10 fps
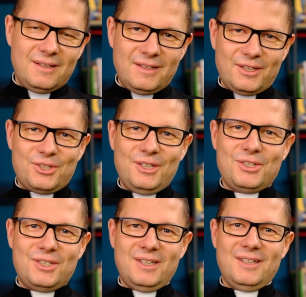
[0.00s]
Na
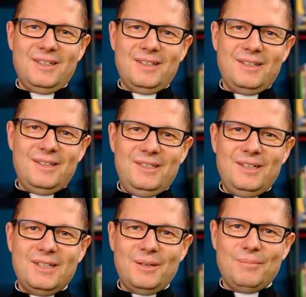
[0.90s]
szczęście
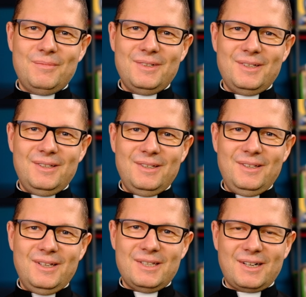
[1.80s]
nikt nam
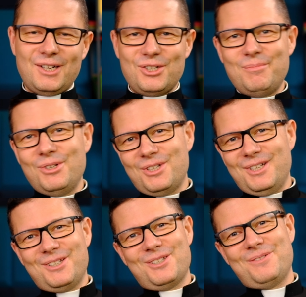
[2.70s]
nie zakaże
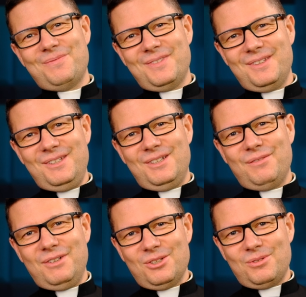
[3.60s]
myśleć. Nikt nie
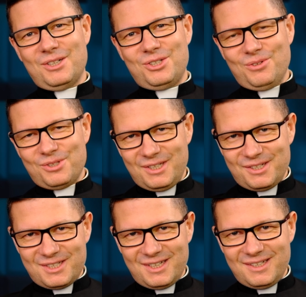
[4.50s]
wyjdzie do naszego
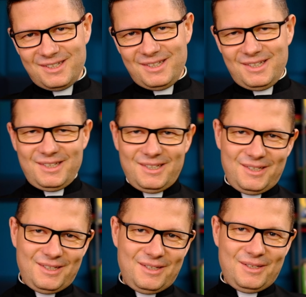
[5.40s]
serca.
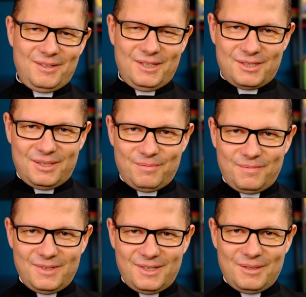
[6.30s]

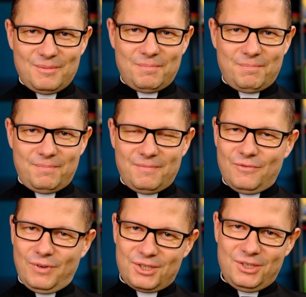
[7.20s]
Jestem
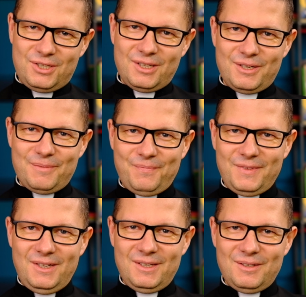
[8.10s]
właścicielem
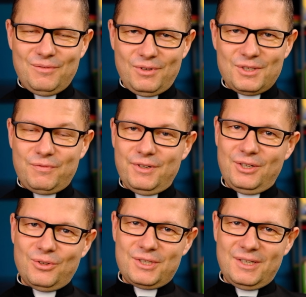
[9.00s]

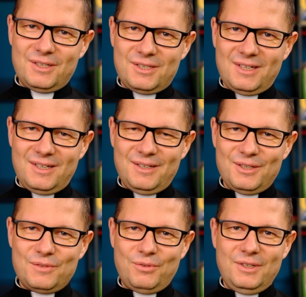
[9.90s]
swojego serca,
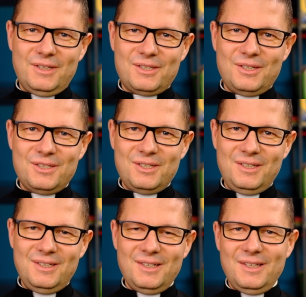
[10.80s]
swoich
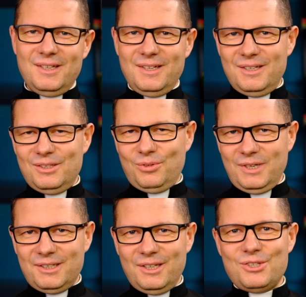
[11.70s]
decyzji to
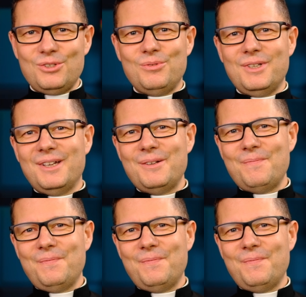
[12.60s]
ja decyduję.